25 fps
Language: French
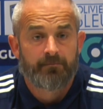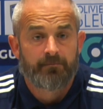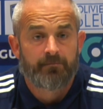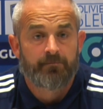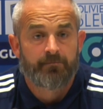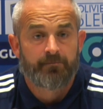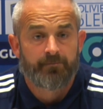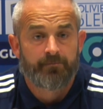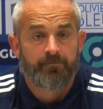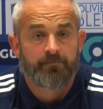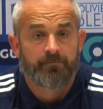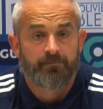
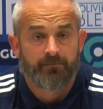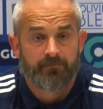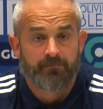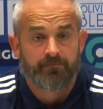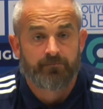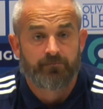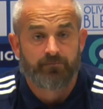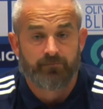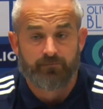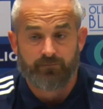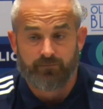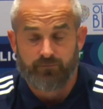Le bilan que
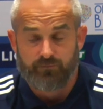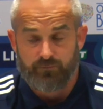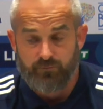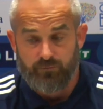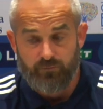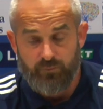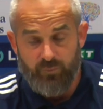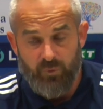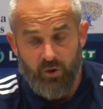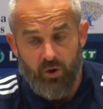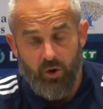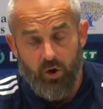vous en
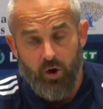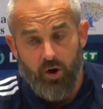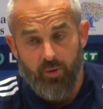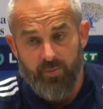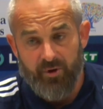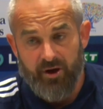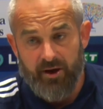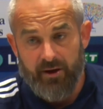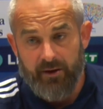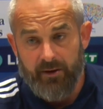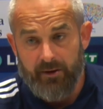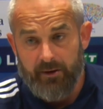retirez, hein, ah
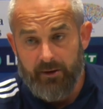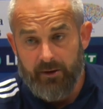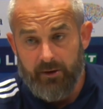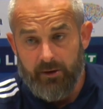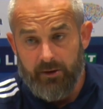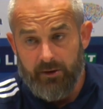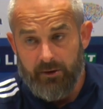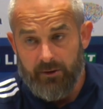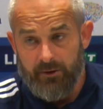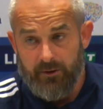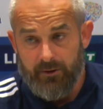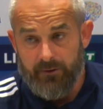ben,
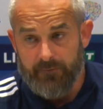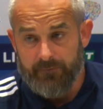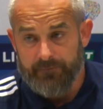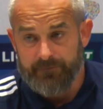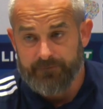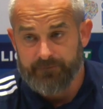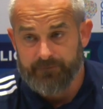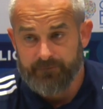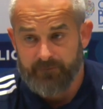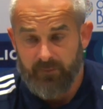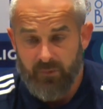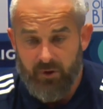très, très,
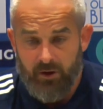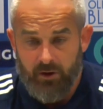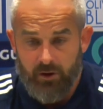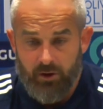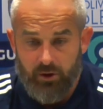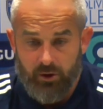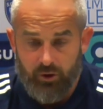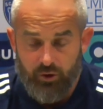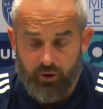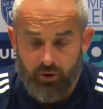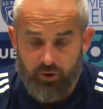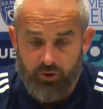minime. Mais...
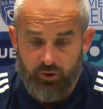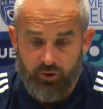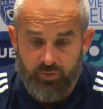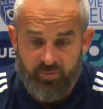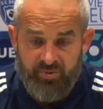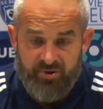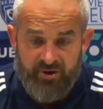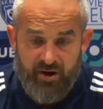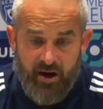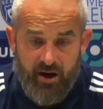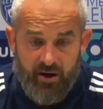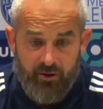Le,
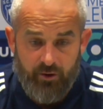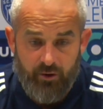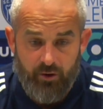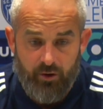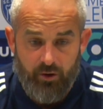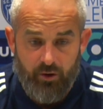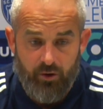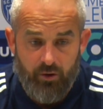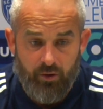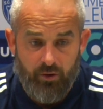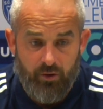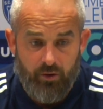
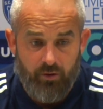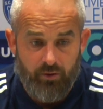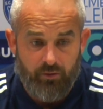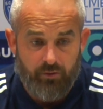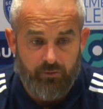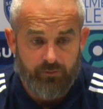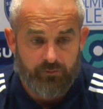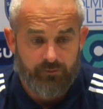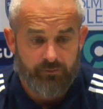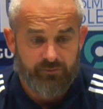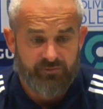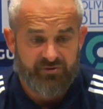bilan,
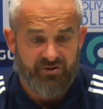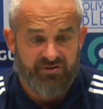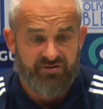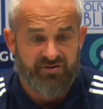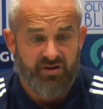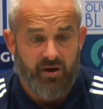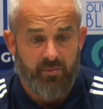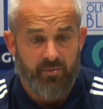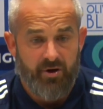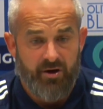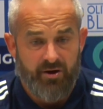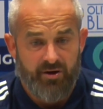
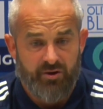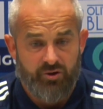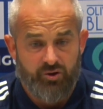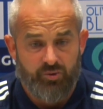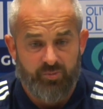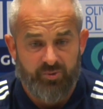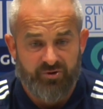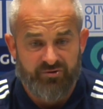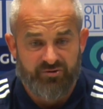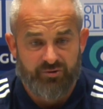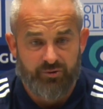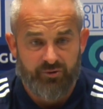sincèrement, hein, je
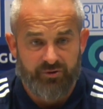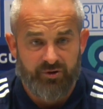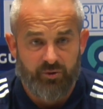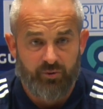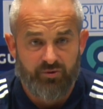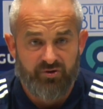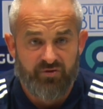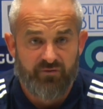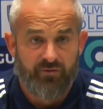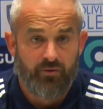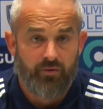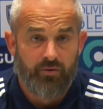pense qu'on est au
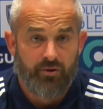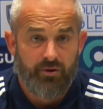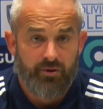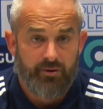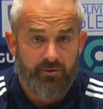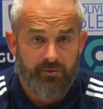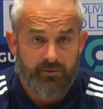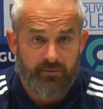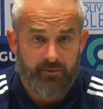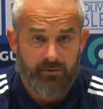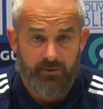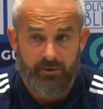niveau. Hein.
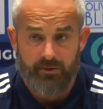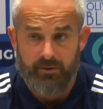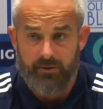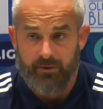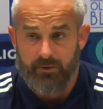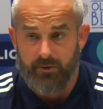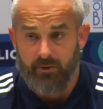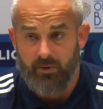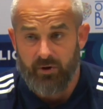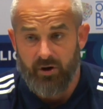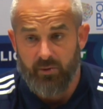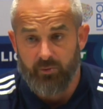Euh,
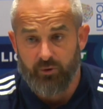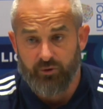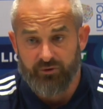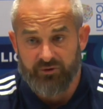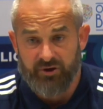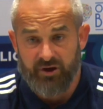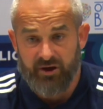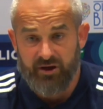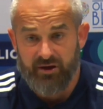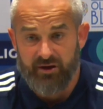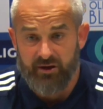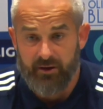on l'a
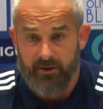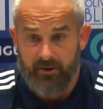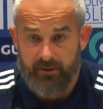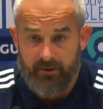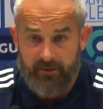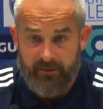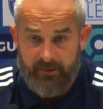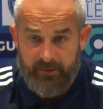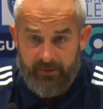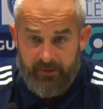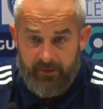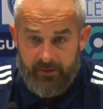montré
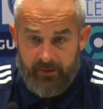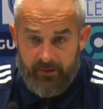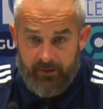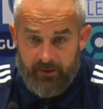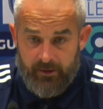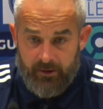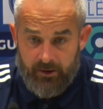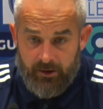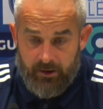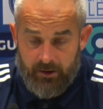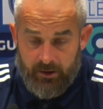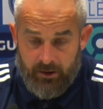
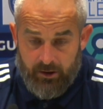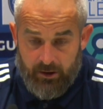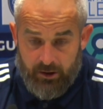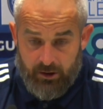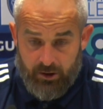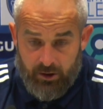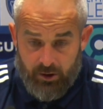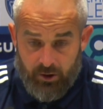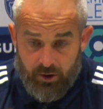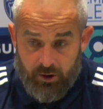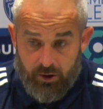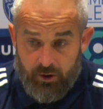
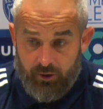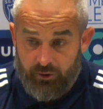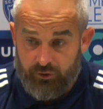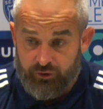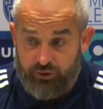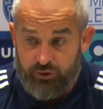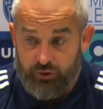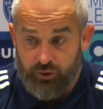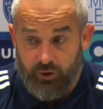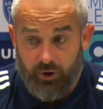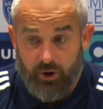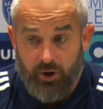euh,
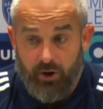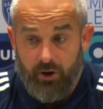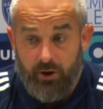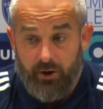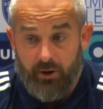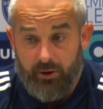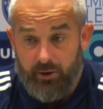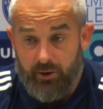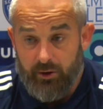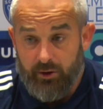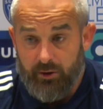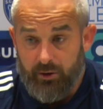sur,
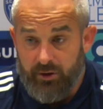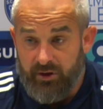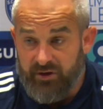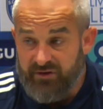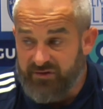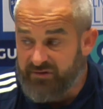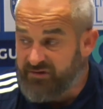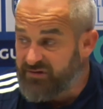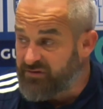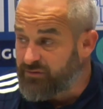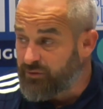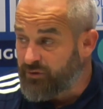euh, les,
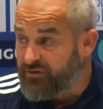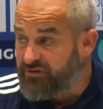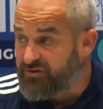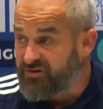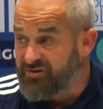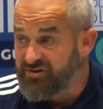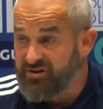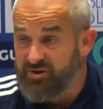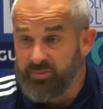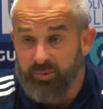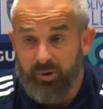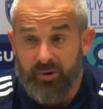sur ces
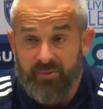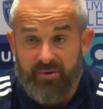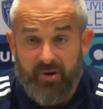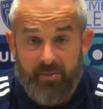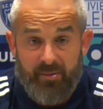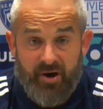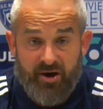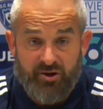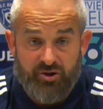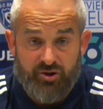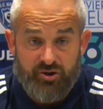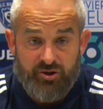six premiers
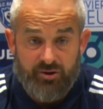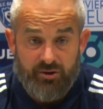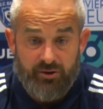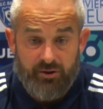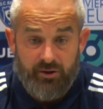matchs.